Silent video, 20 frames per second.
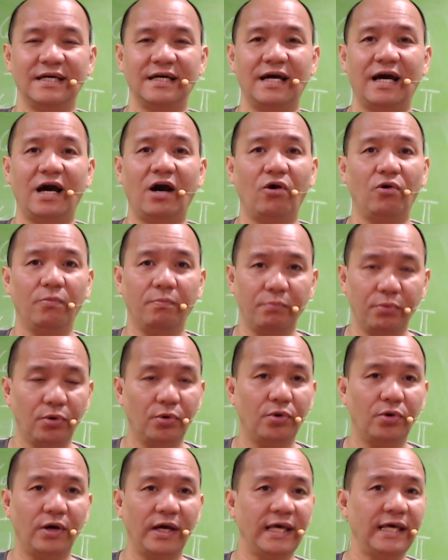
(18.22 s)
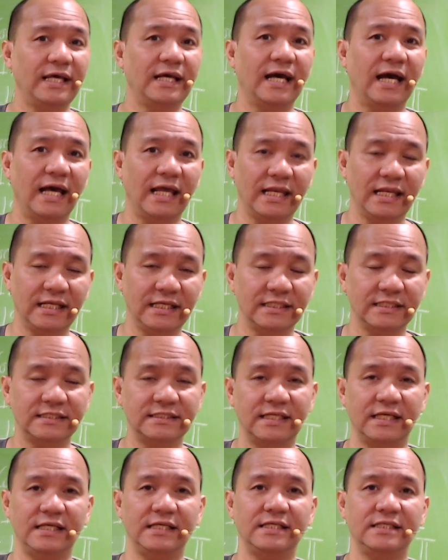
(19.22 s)
Ako po ay galing
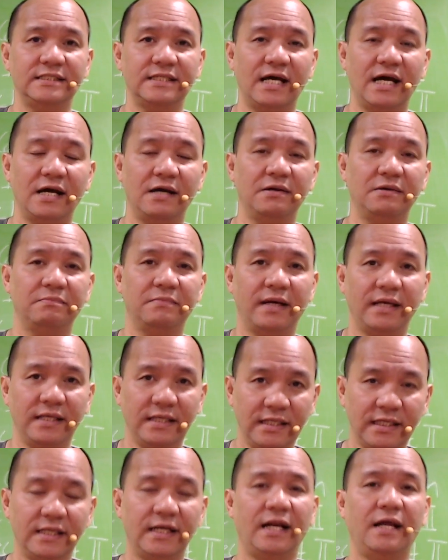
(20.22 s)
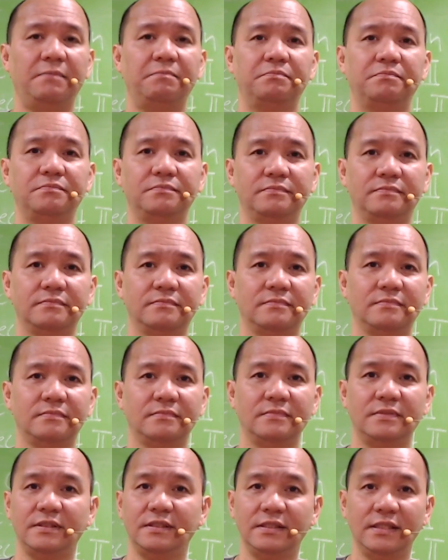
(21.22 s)
sa isang mahirap,
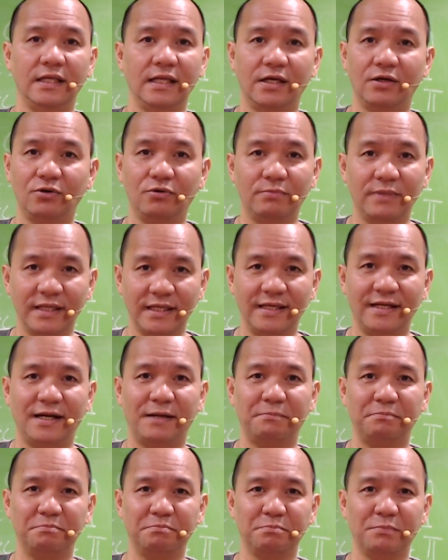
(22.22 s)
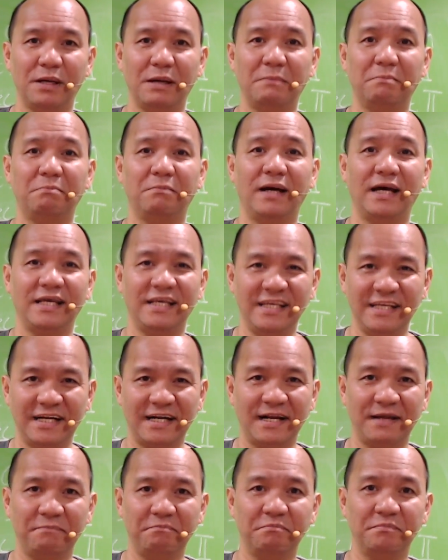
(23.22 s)
hindi lang ho mahirap,
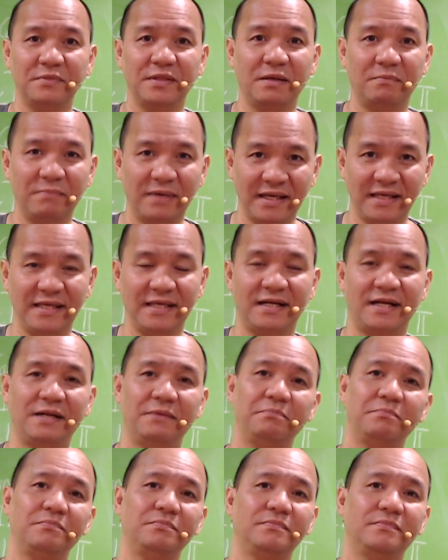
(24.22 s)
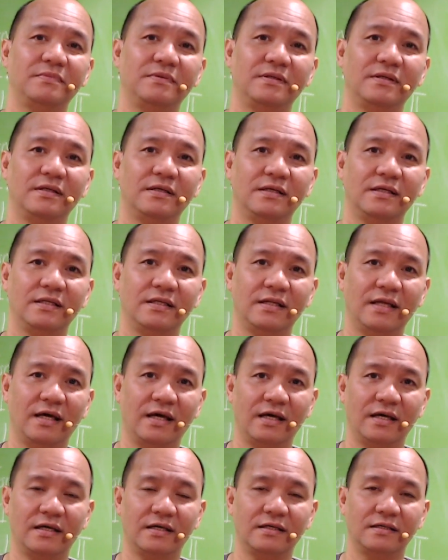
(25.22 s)
mahirap na mahirap
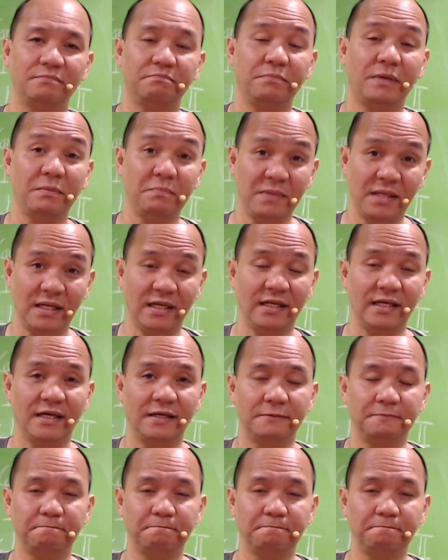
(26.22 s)
na pamilya.